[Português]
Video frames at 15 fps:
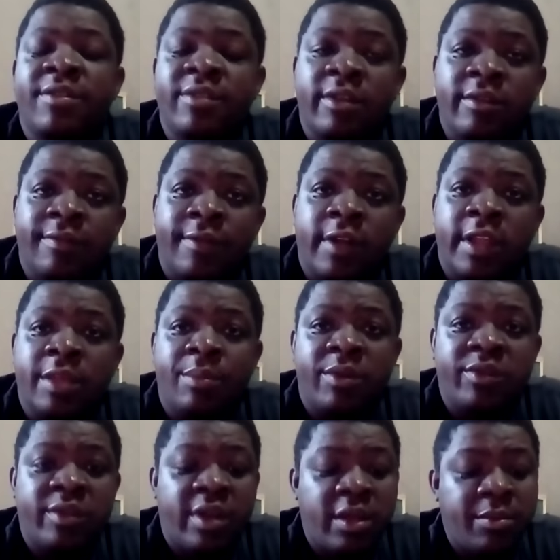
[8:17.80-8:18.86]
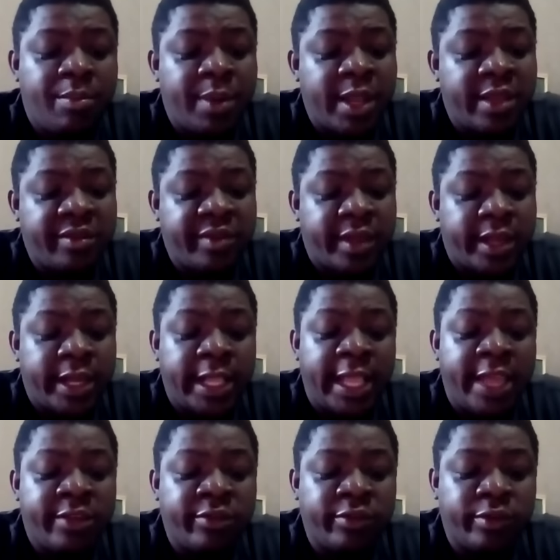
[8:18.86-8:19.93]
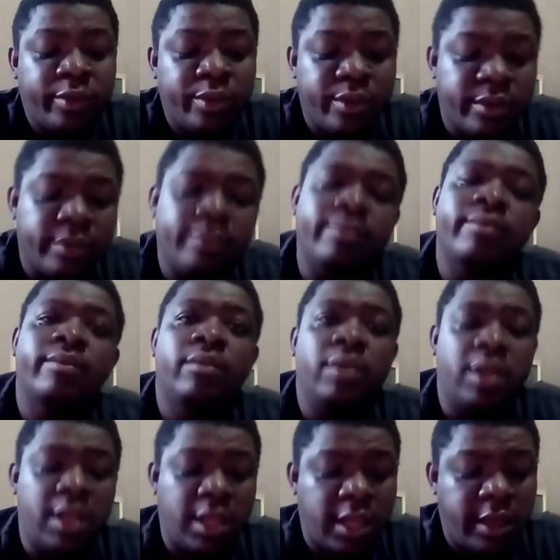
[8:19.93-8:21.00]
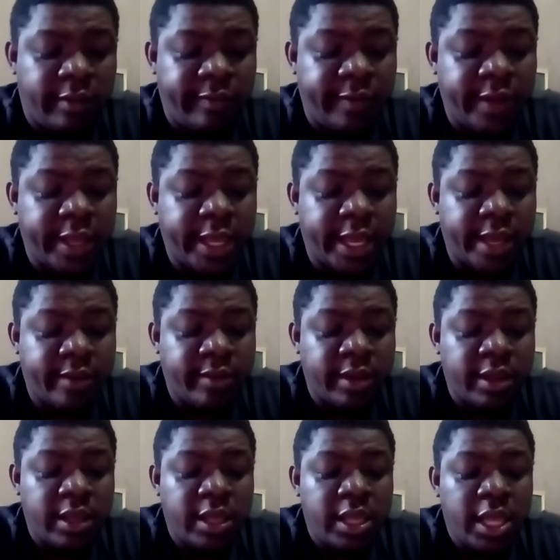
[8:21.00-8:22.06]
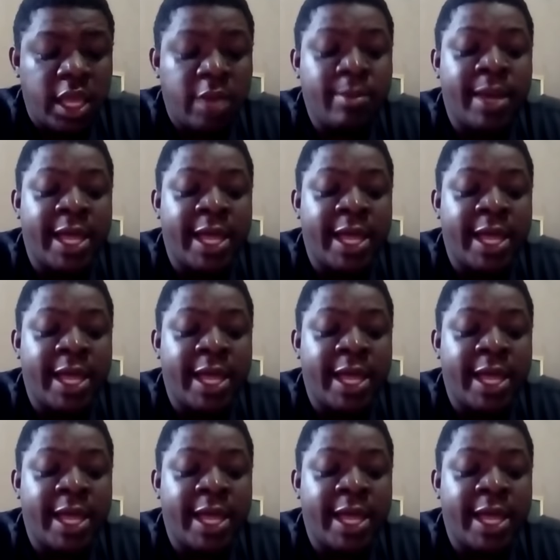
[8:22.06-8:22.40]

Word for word: Operação de frota, pessoal, é a empresa Glassdoor, que fica em